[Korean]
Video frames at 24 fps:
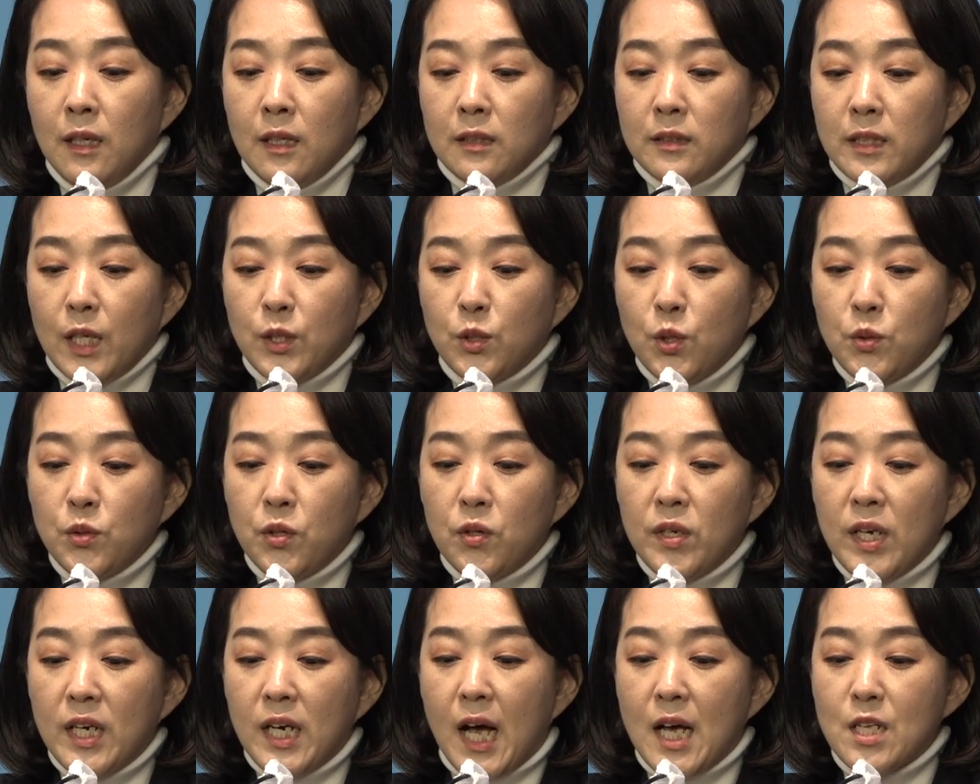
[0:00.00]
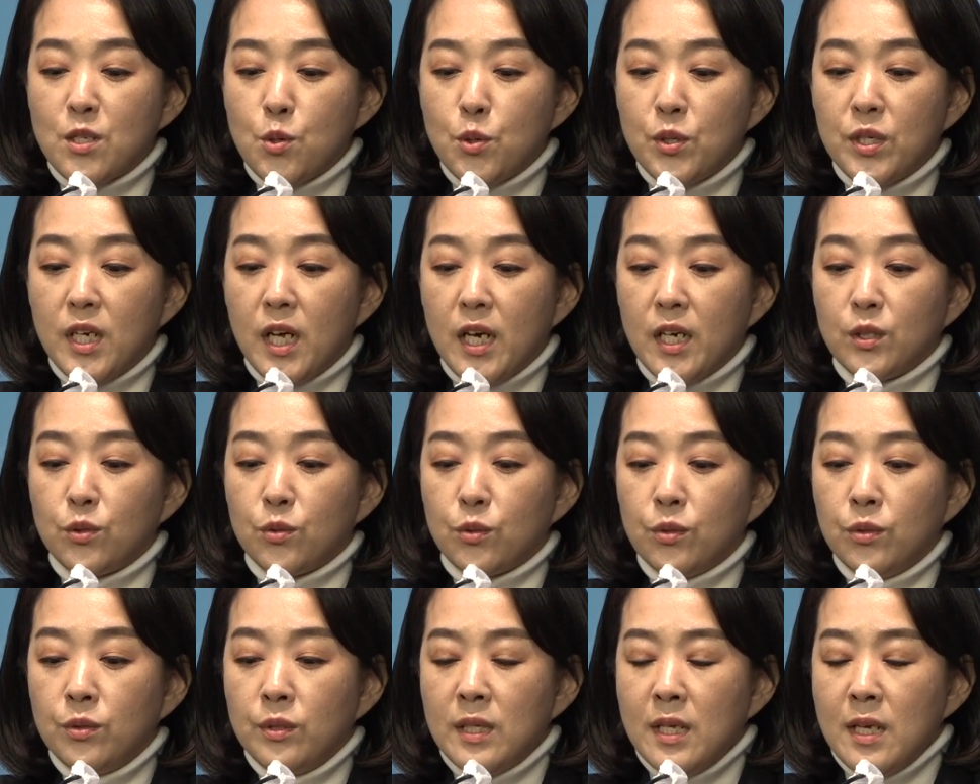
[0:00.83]
대통령의 가족이라
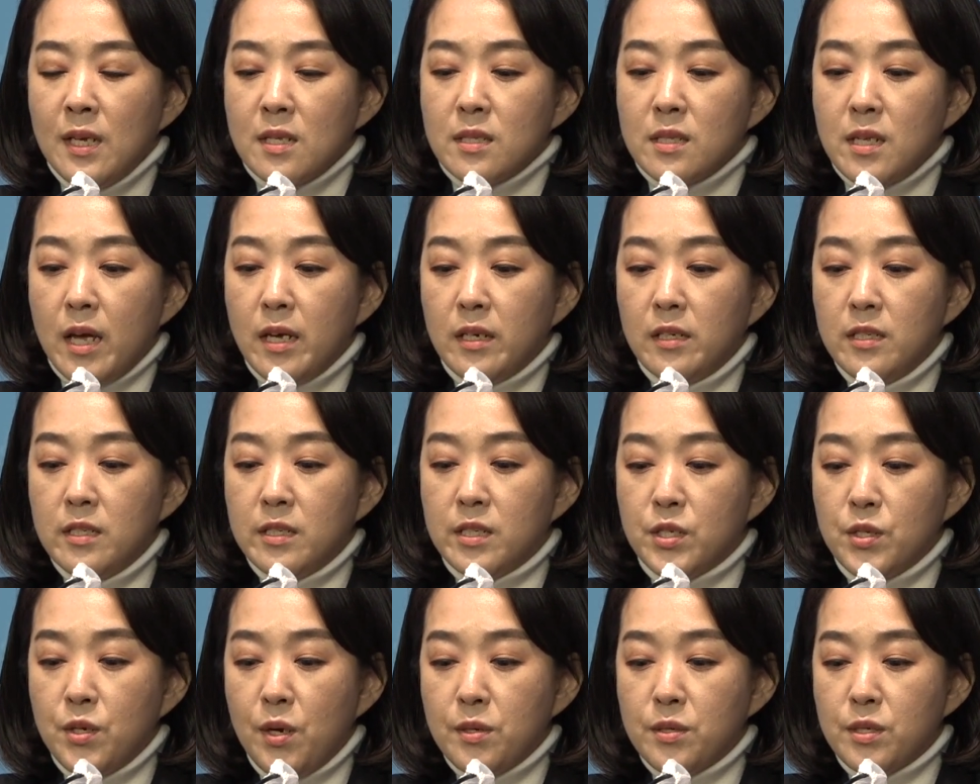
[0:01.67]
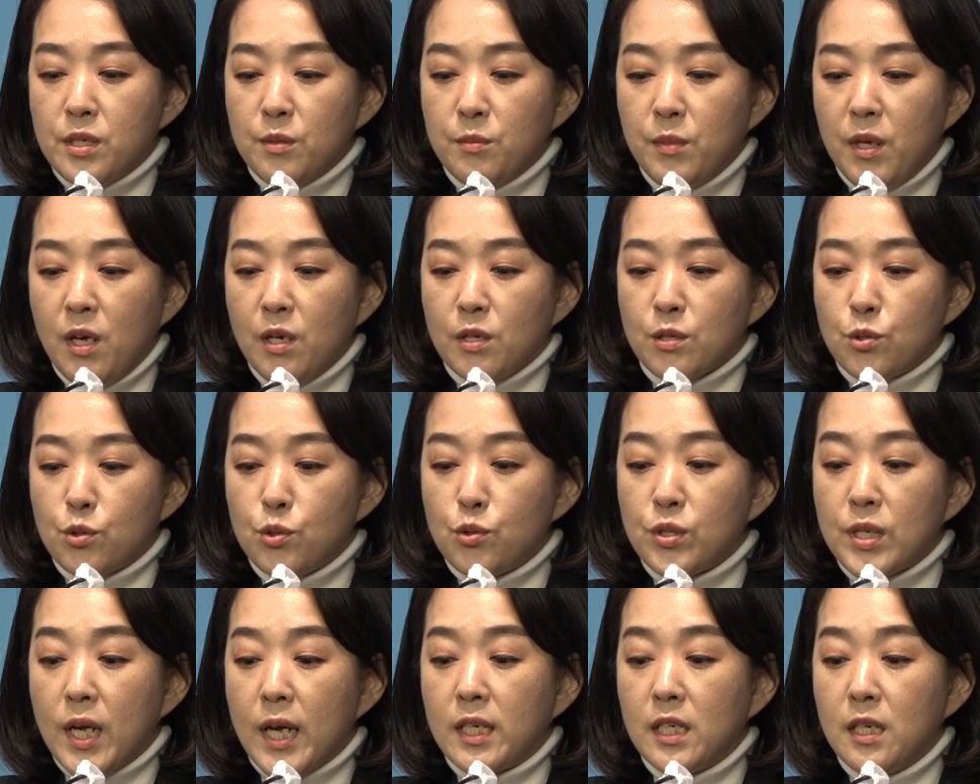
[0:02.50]
해도 죄를 지었으면
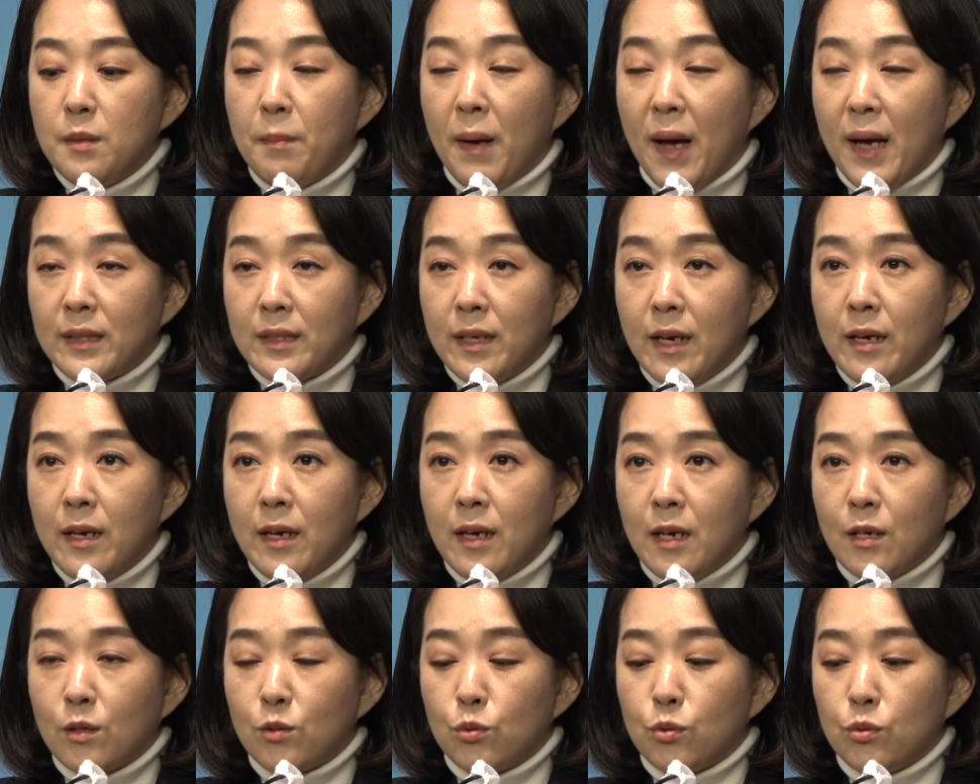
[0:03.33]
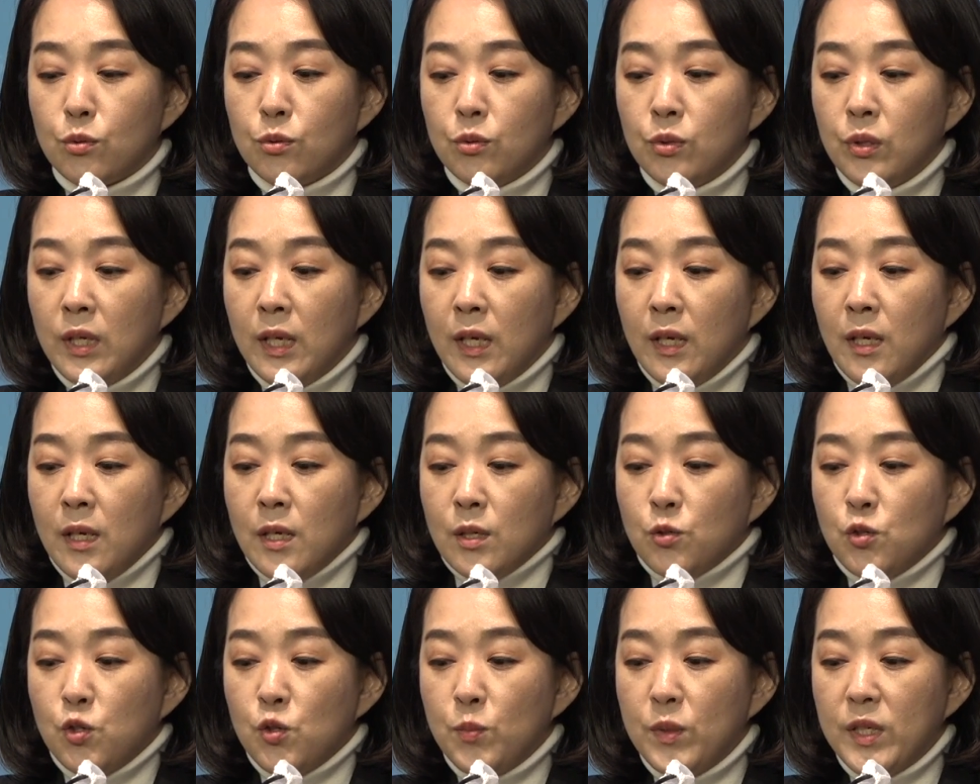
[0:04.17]
수사를 받아야 하고
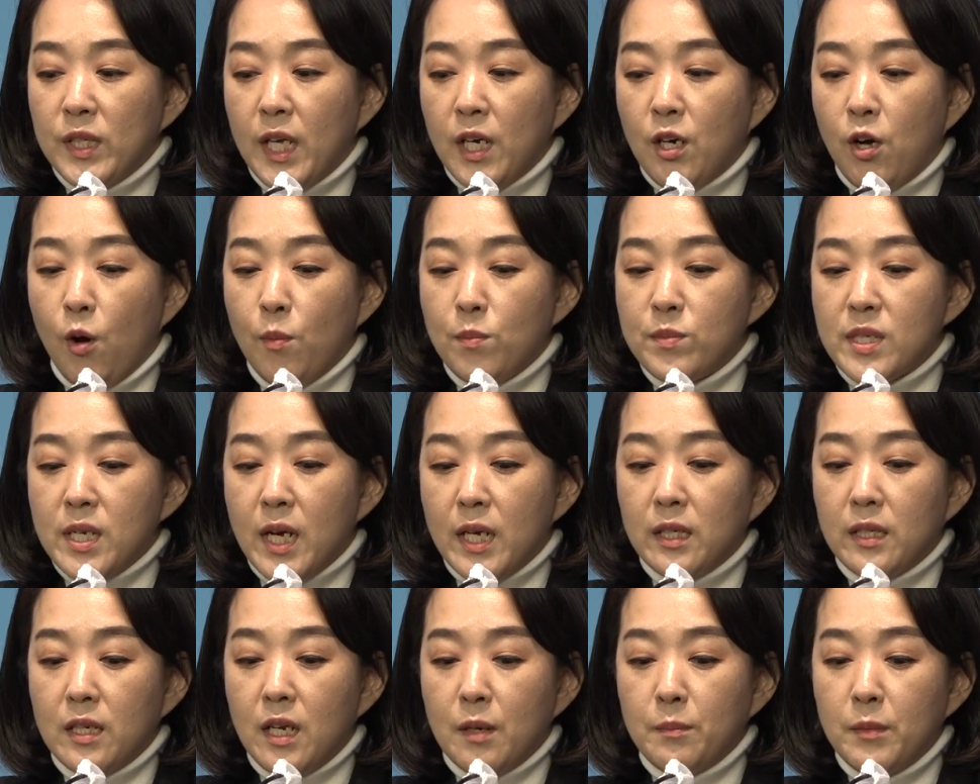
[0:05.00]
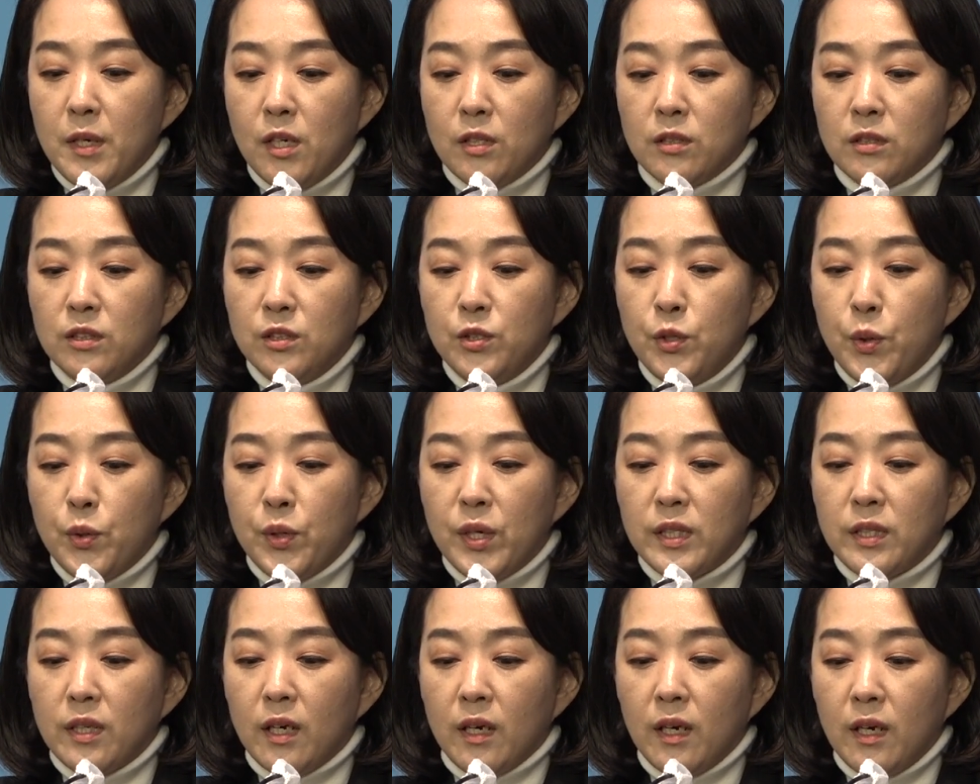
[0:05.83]
국민의 검찰이라면
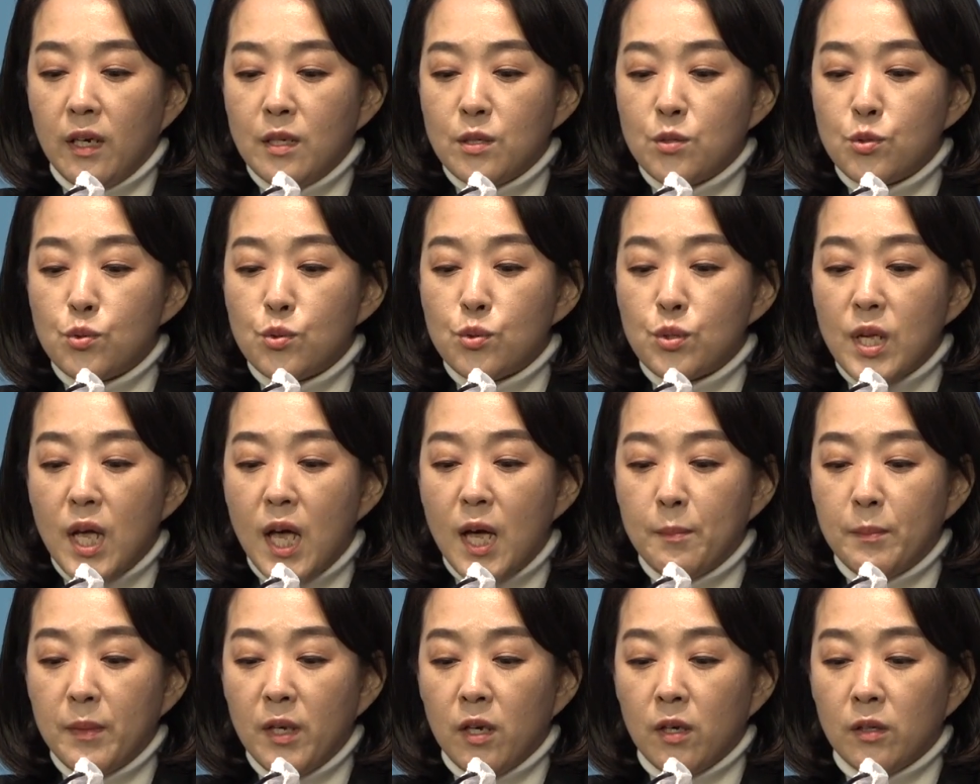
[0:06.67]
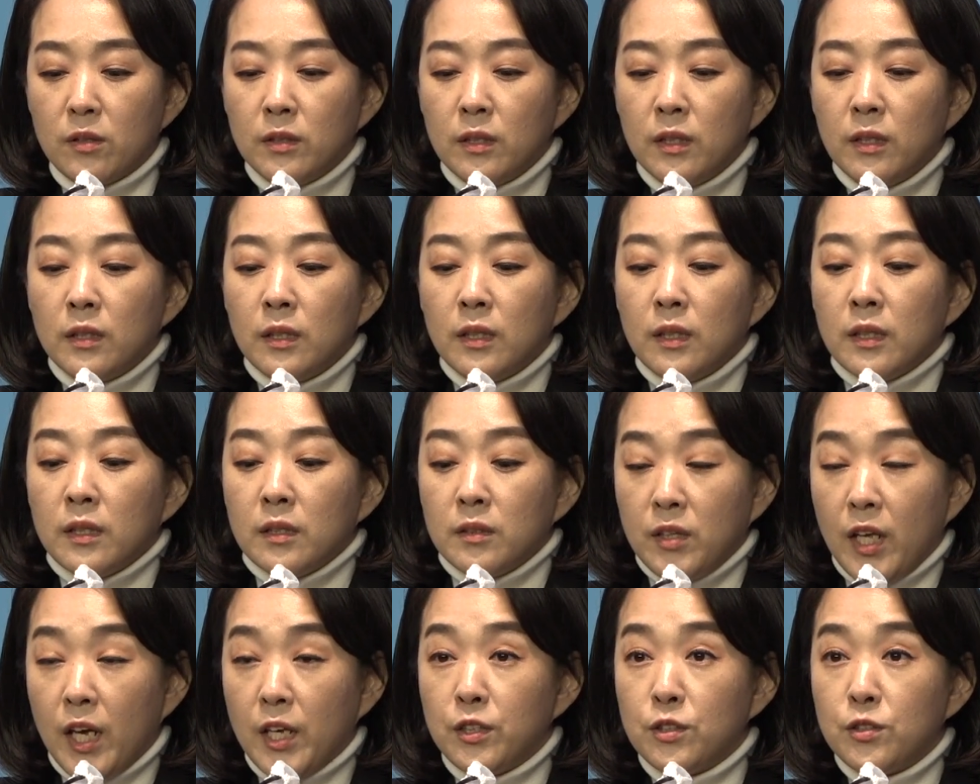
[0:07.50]
의혹에 대해 수사하면
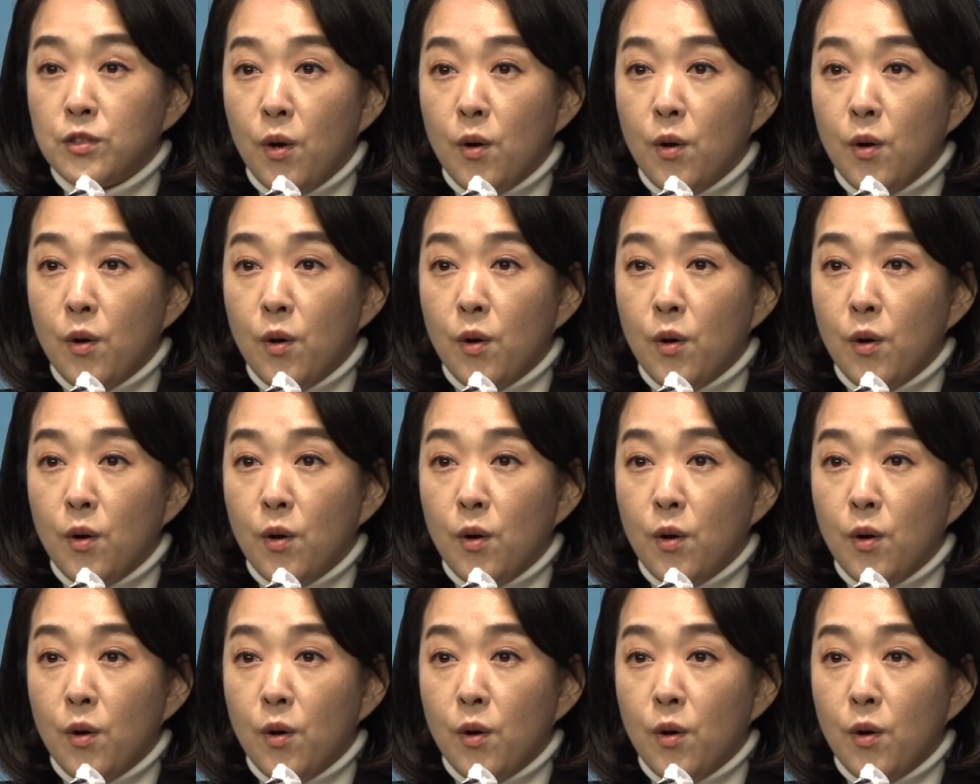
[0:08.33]
되는